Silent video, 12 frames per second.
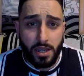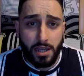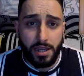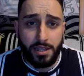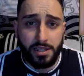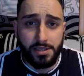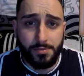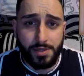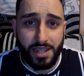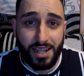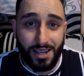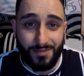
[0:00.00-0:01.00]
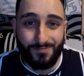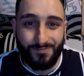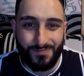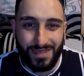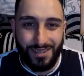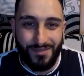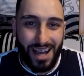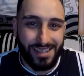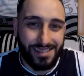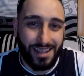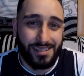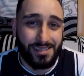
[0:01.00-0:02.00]
In diesem Sinne, war
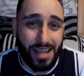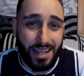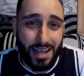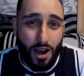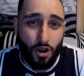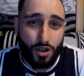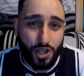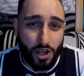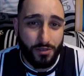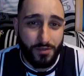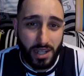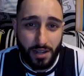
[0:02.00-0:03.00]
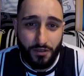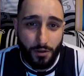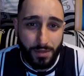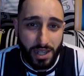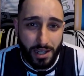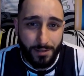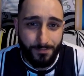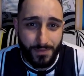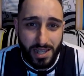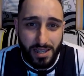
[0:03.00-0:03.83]
es das dann auch schon wieder von mir,